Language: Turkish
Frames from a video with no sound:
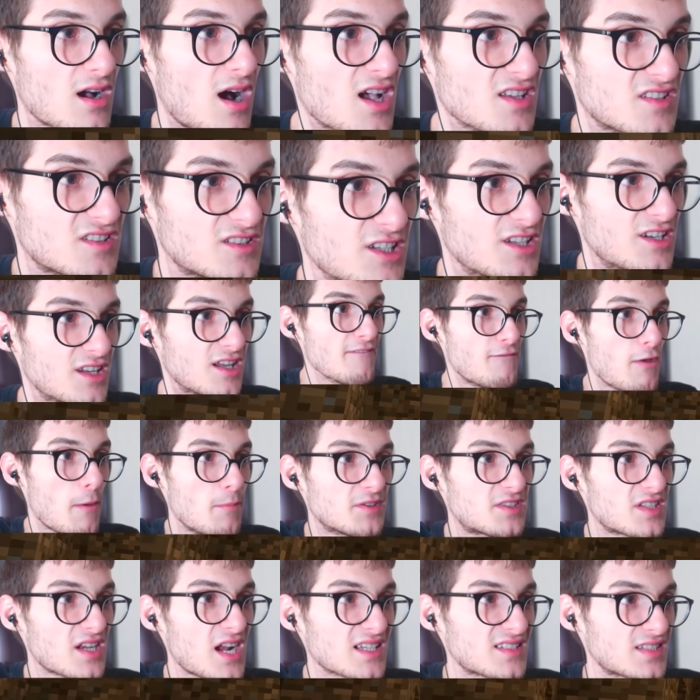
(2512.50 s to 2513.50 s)
askeri. Ve
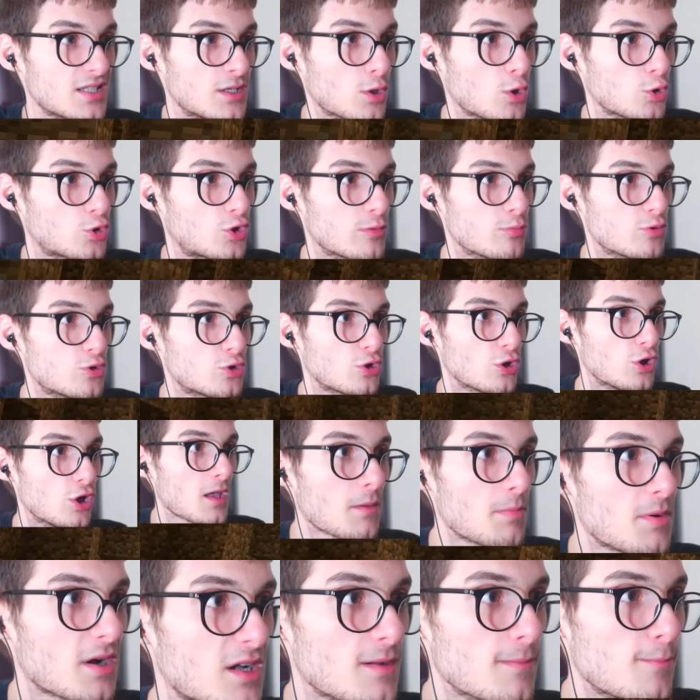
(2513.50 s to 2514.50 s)
bizi Raksan'a götürmüştü.
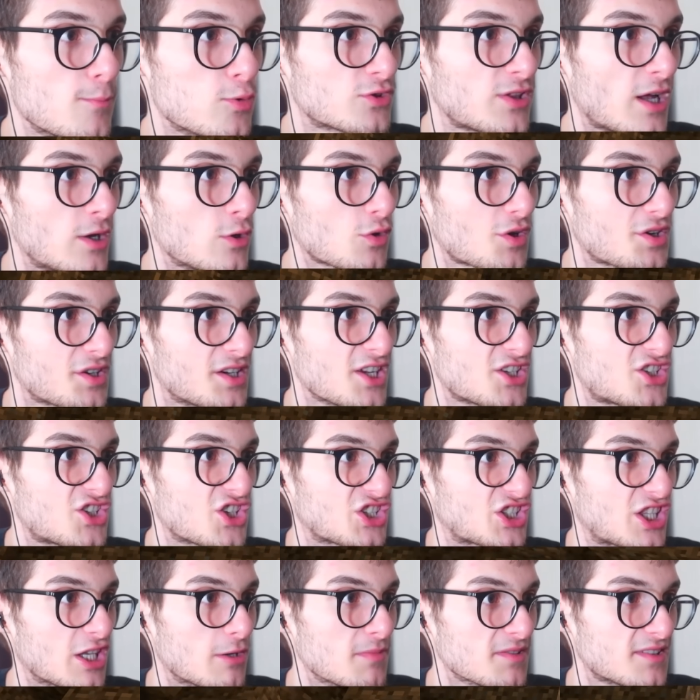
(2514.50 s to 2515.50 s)
Bakın buradan yukarıya
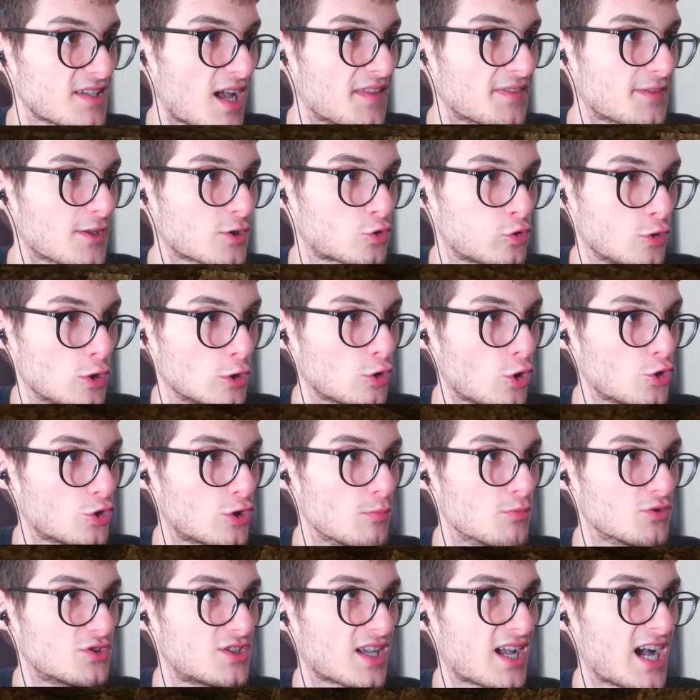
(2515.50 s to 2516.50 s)
çıktığımız anda sol
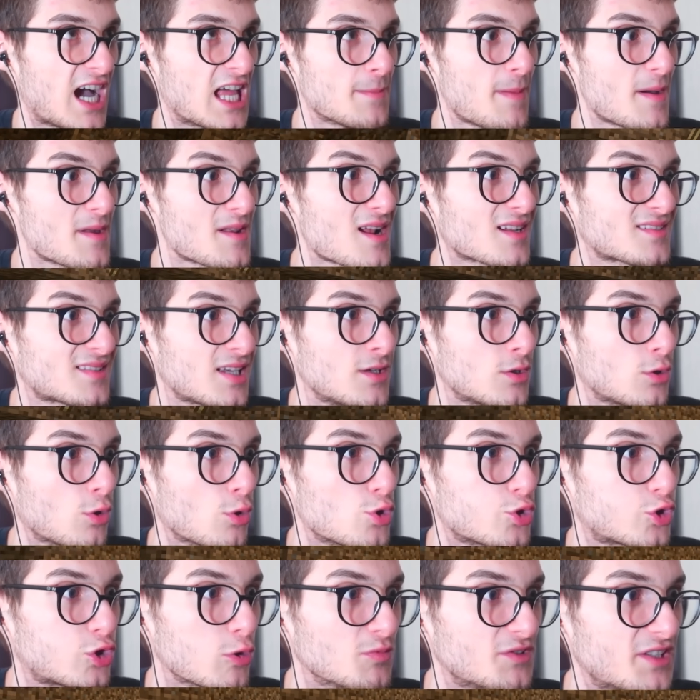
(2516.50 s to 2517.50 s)
döndüğümüzde galiba Raksan'la
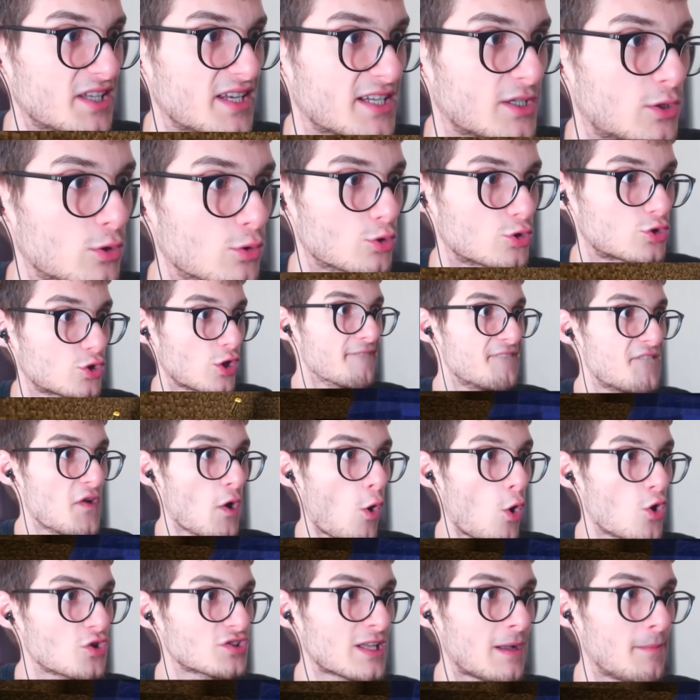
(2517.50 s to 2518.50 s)
görüştüğümüz yere gidiyoruz. Ve
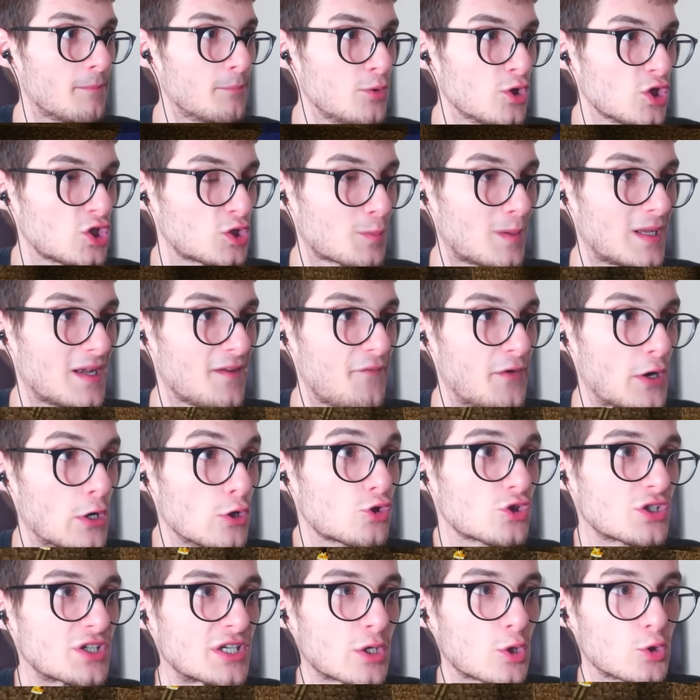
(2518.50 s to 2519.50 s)
oradan büyük ihtimalle
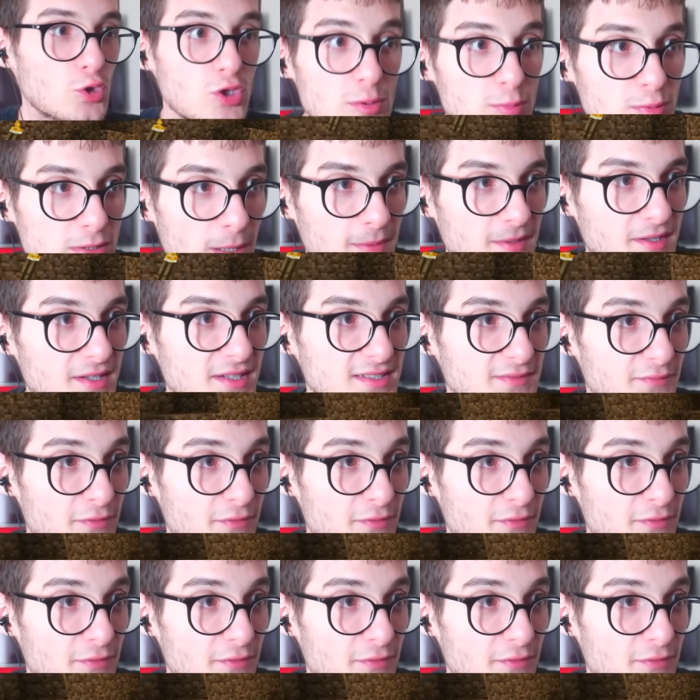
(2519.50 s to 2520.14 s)
V3 karakolunu bulabiliriz.